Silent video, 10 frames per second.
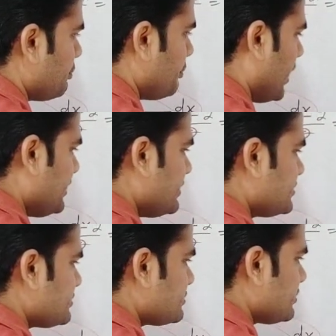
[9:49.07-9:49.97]

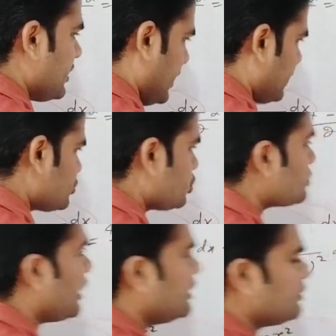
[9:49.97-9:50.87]
माइनस एक्स
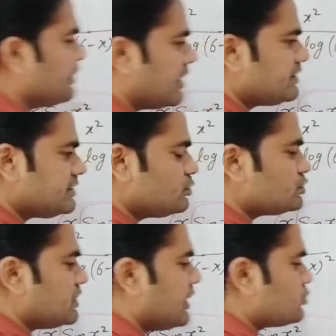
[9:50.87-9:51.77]
होता है तो हमारा टी
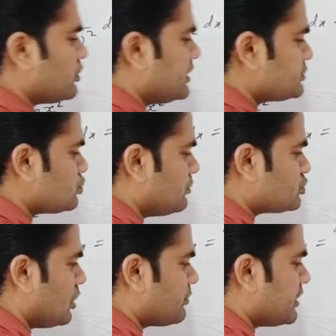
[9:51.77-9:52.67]
हो जाएगा तो अगर इसको हम
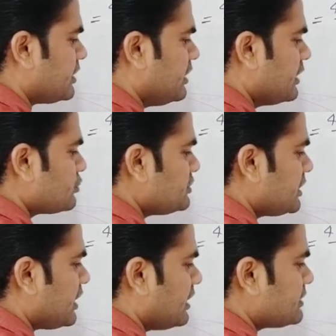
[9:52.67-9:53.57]
सॉल्व करें तो
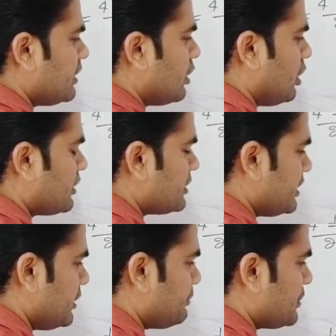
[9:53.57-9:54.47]
ये क्या आ जाएगा लॉग
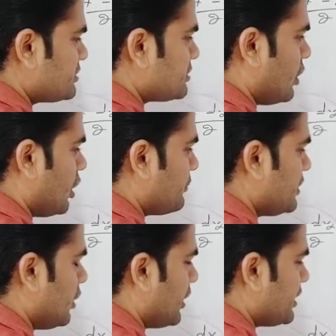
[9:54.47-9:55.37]
ए प्लस लॉग
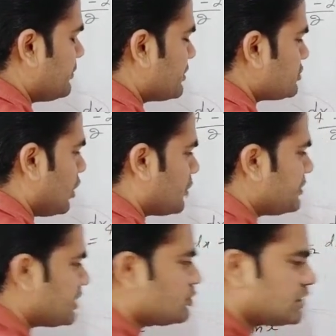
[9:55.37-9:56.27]
बी लॉग ए प्लस लॉग
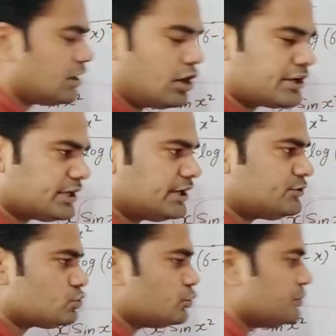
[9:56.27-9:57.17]
बी क्या होता है लॉग ए
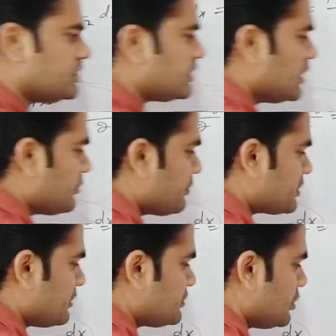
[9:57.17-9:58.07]
इंटू बी
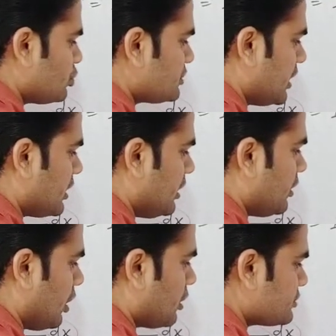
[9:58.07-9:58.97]
मतलब ये हो जाएगा
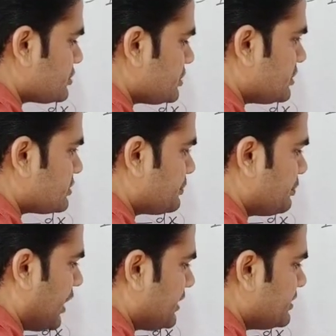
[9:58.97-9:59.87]
लॉग सिक्स
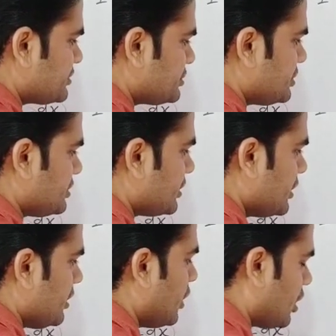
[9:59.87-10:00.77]
माइनस टी
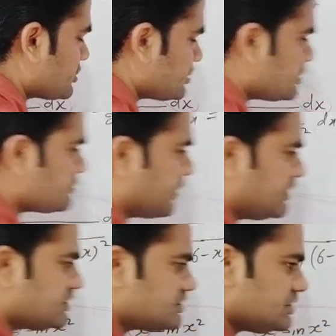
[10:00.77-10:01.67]
लॉग सिक्स
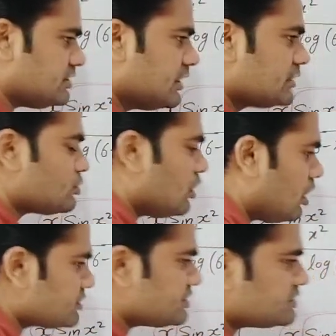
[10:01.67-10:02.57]
माइनस टी तो लॉग